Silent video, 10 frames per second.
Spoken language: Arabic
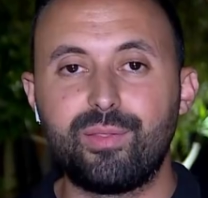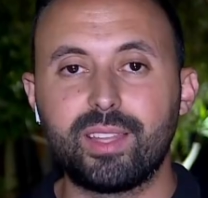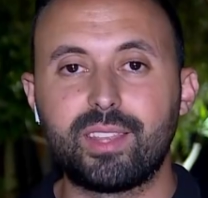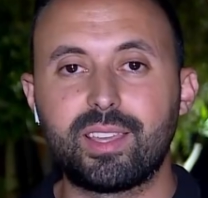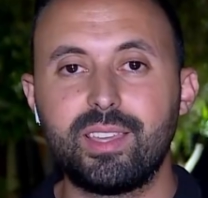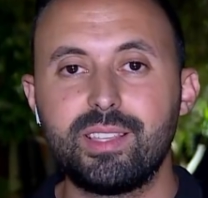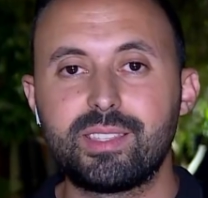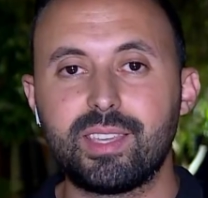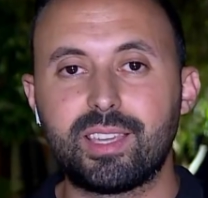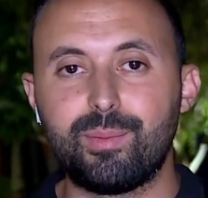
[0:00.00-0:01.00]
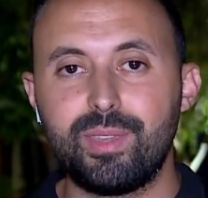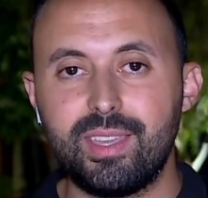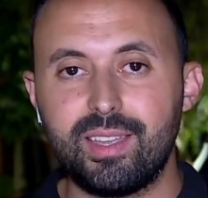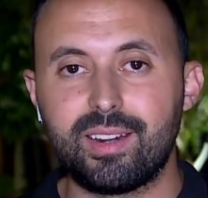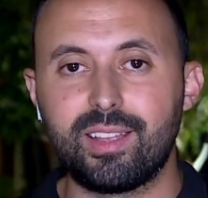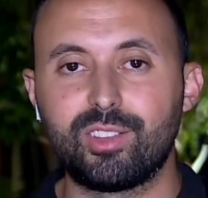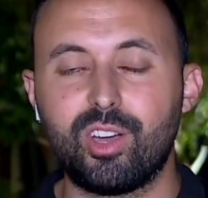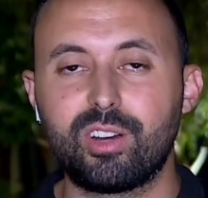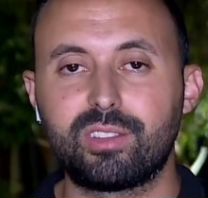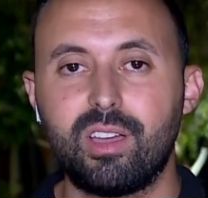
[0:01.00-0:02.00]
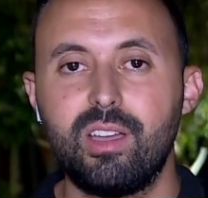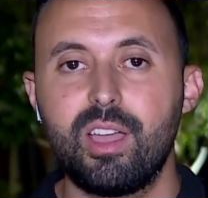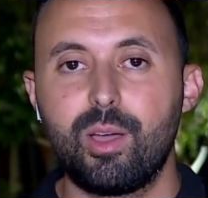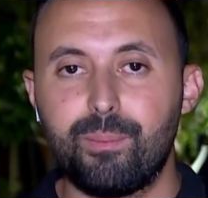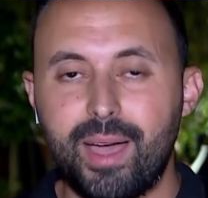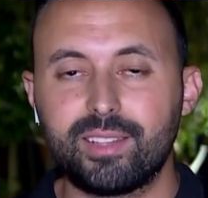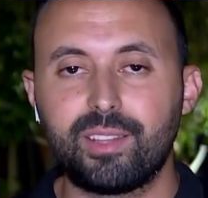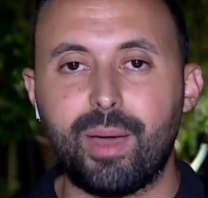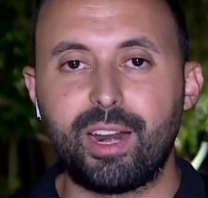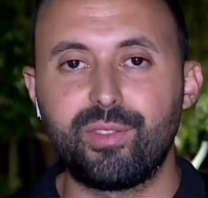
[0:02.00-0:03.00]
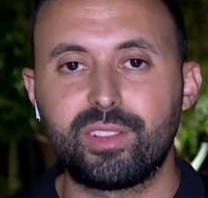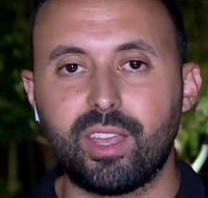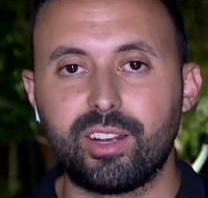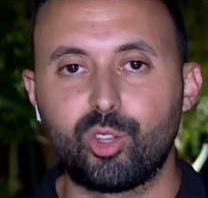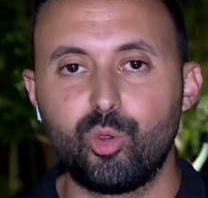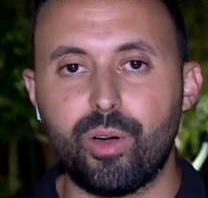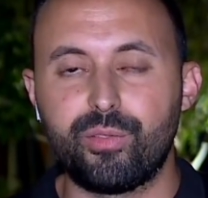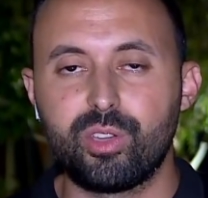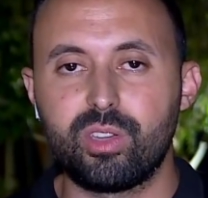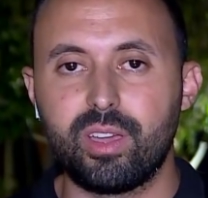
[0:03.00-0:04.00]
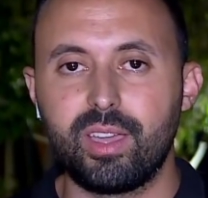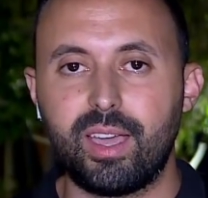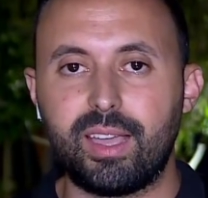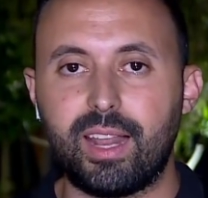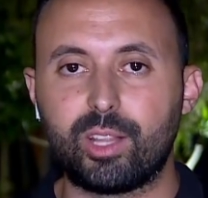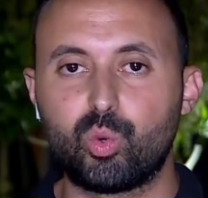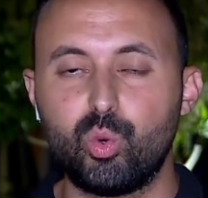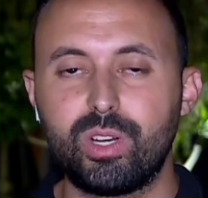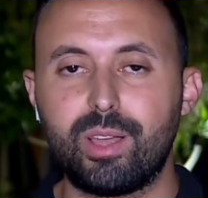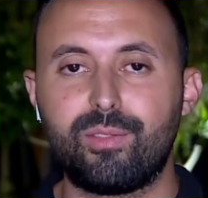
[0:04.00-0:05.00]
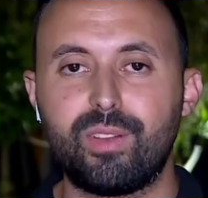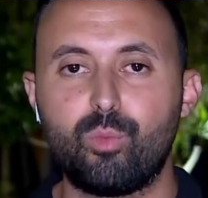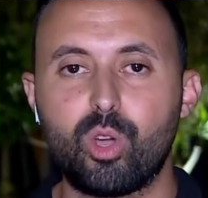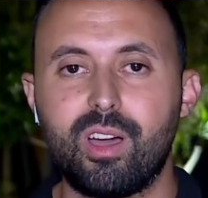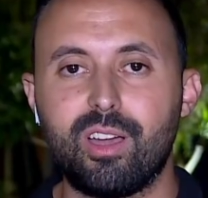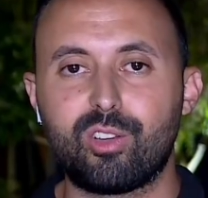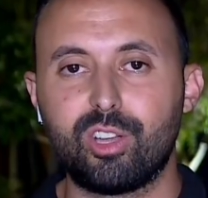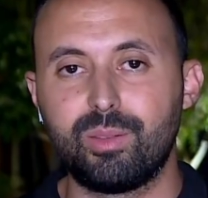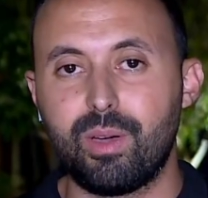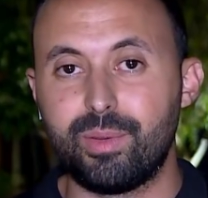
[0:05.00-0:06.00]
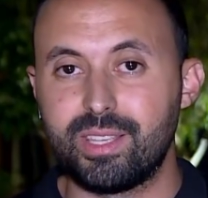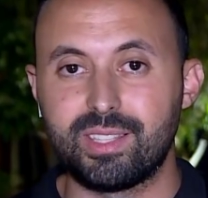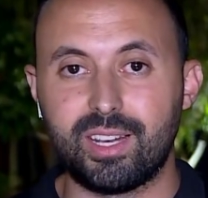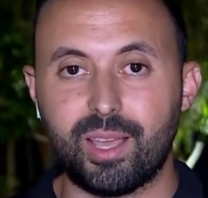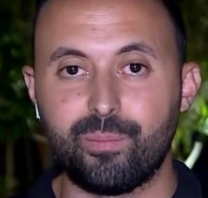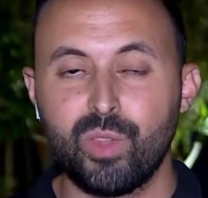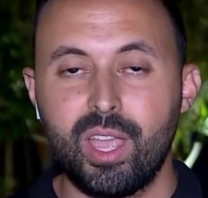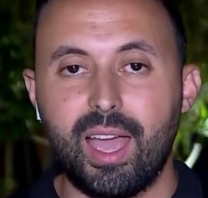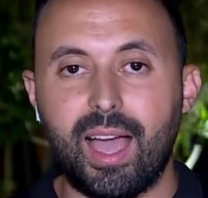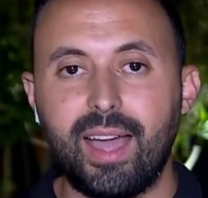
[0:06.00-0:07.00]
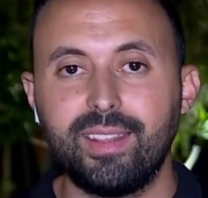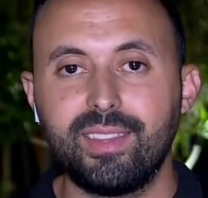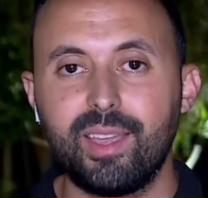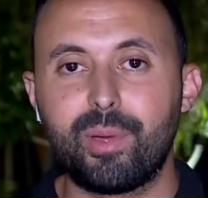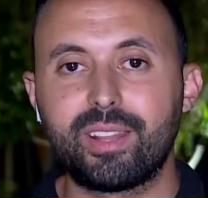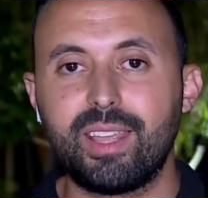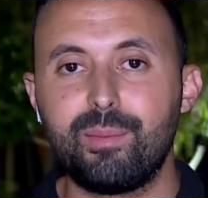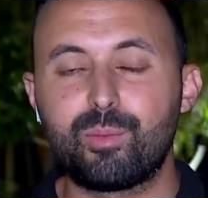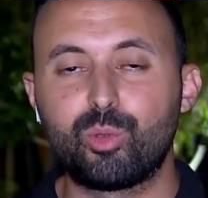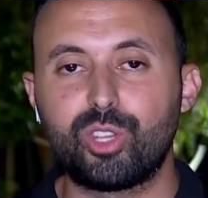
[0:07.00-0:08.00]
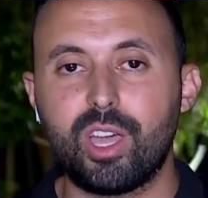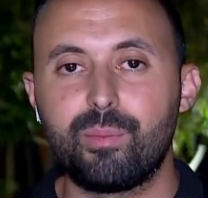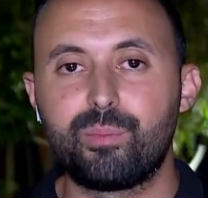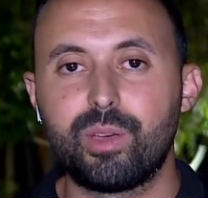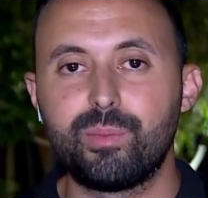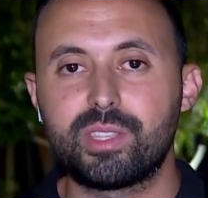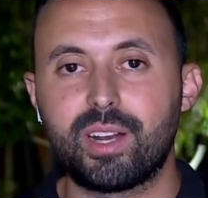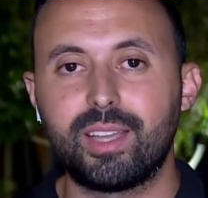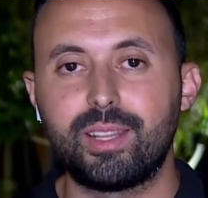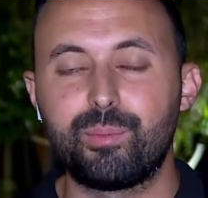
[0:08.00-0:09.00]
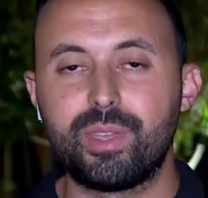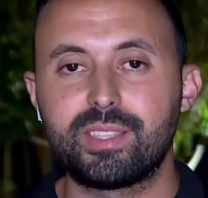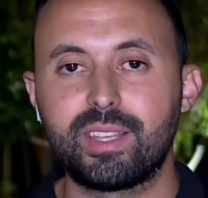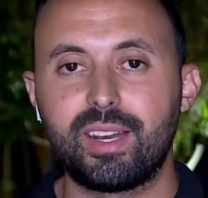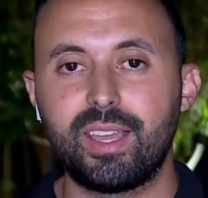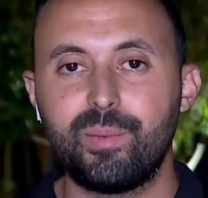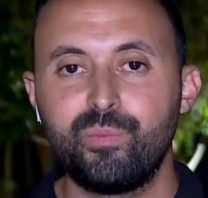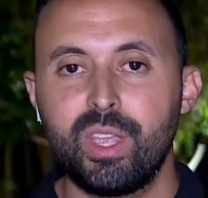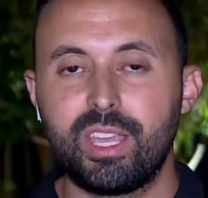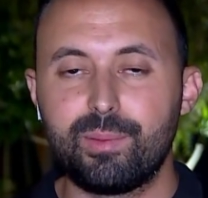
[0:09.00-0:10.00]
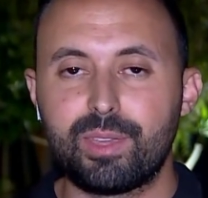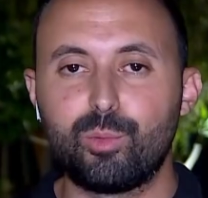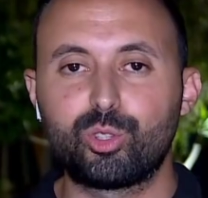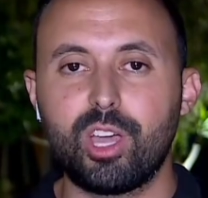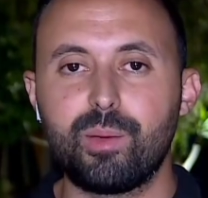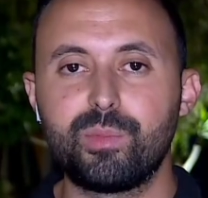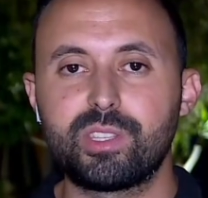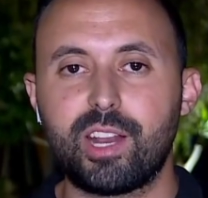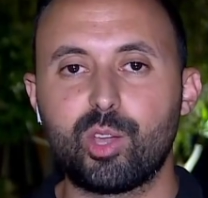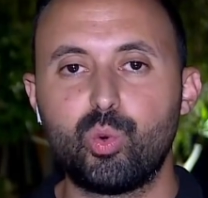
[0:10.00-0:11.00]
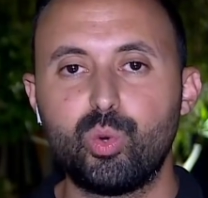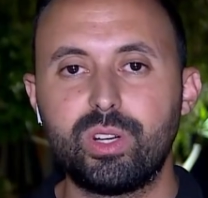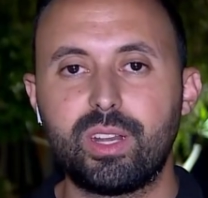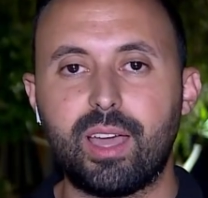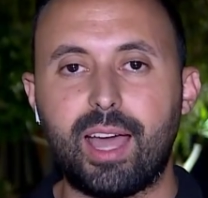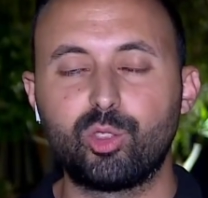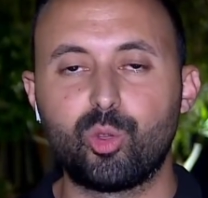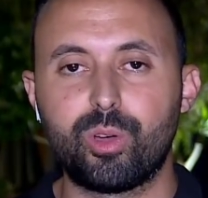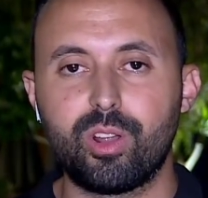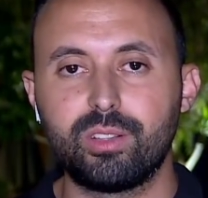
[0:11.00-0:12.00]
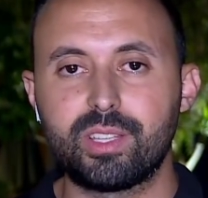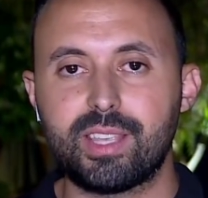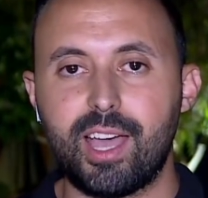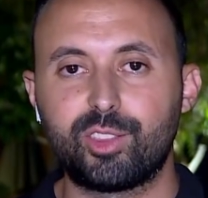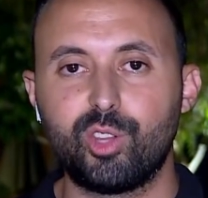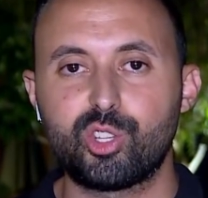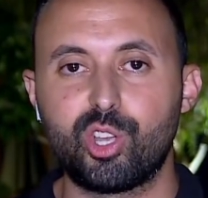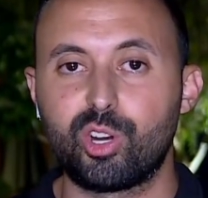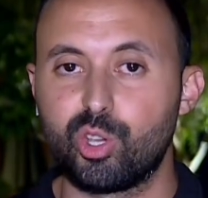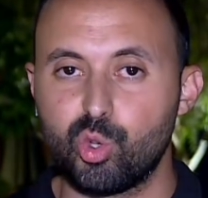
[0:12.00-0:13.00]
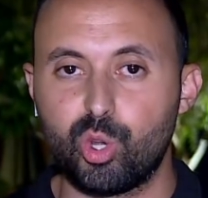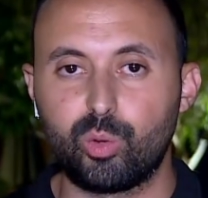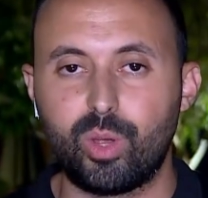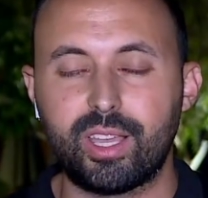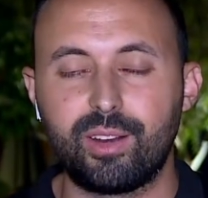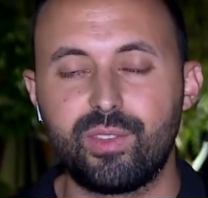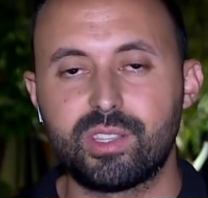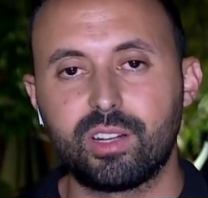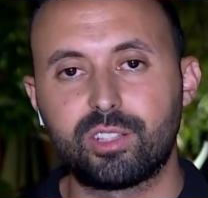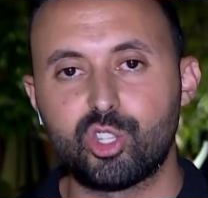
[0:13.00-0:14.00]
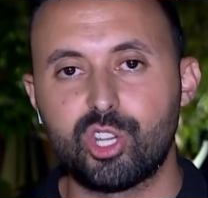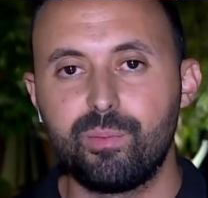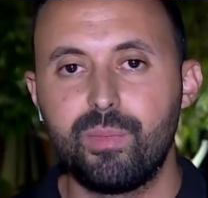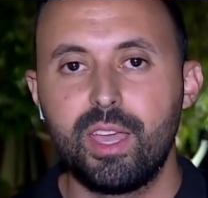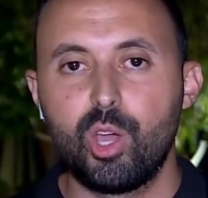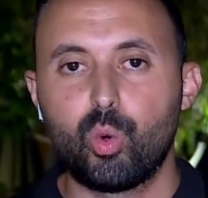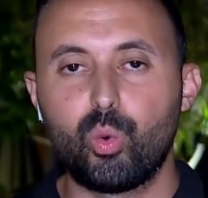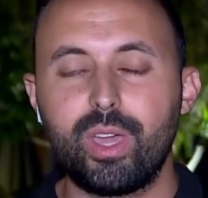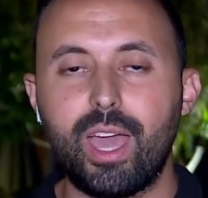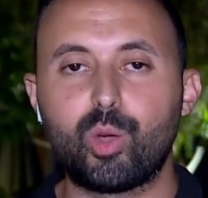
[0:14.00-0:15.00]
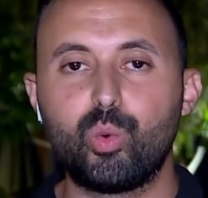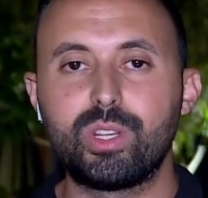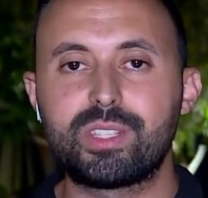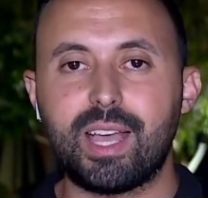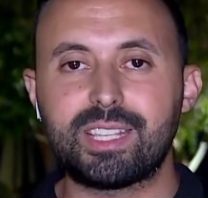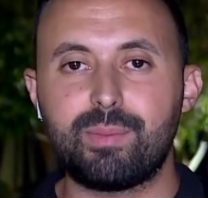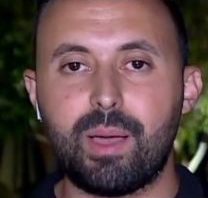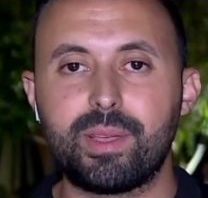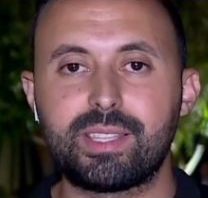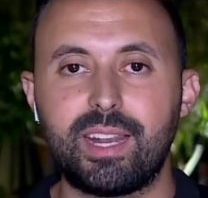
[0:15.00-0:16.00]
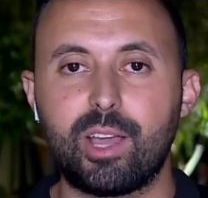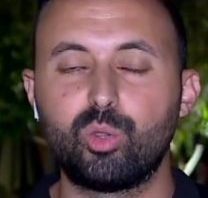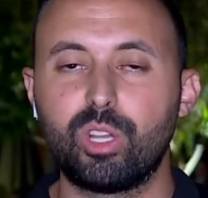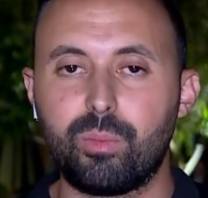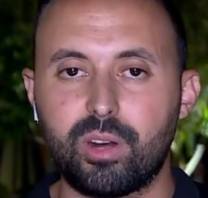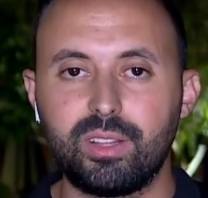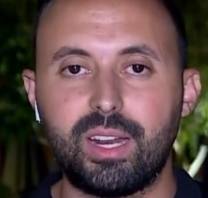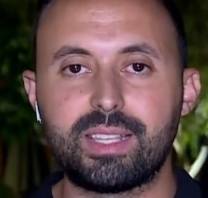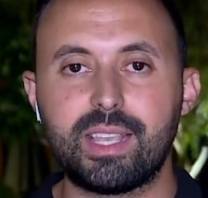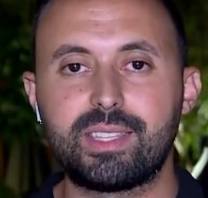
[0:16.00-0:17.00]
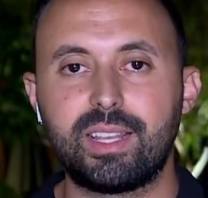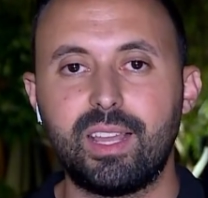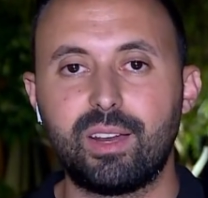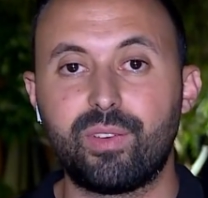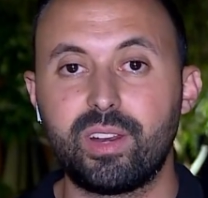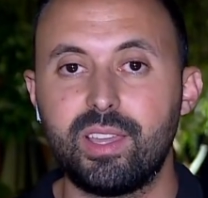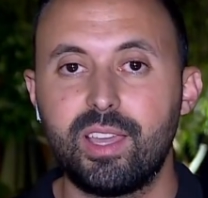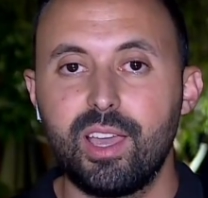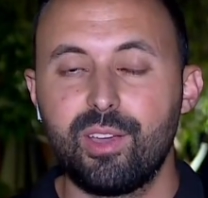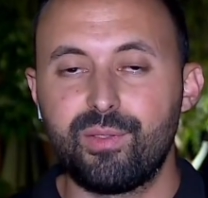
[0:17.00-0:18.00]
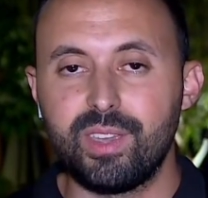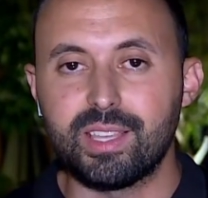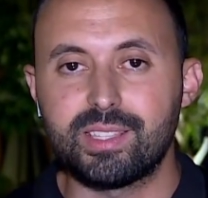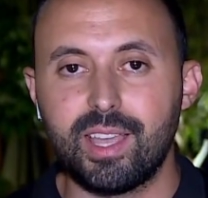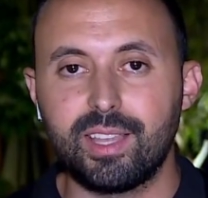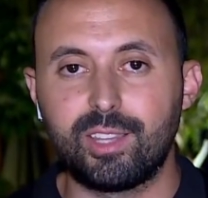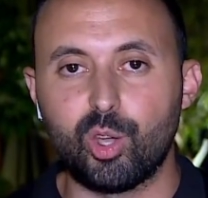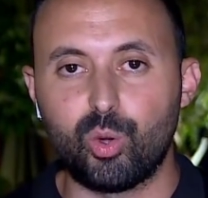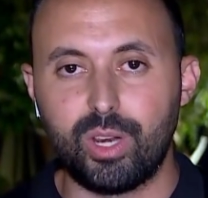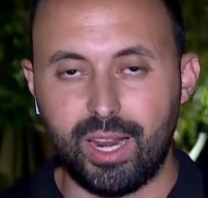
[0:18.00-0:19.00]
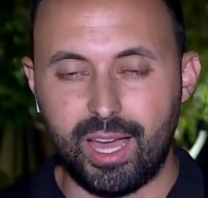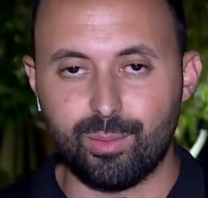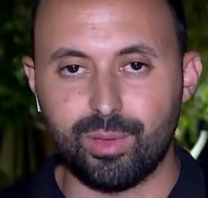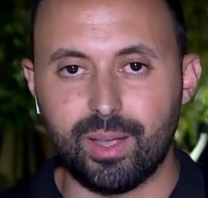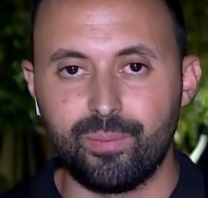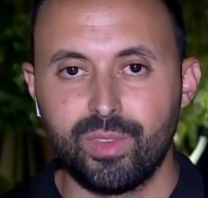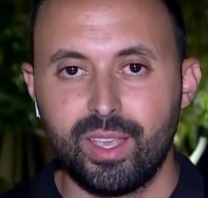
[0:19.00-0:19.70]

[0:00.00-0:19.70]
تركيز كبير النهارده بعد معرفه ان جنوب افريقيا هي اللي هتكون في المواجهه القادمه باذن الله عن برنامج منتخب مصر غدا باذن الله يمكن منتخب مصر هيكون عنده مران الساعه 12 ظهرا ولكن في صاله الجيم وهيكون هتكون الساعه 7 مساء هيكون المران الاساسي للفريق في استاد الكليه الحربيه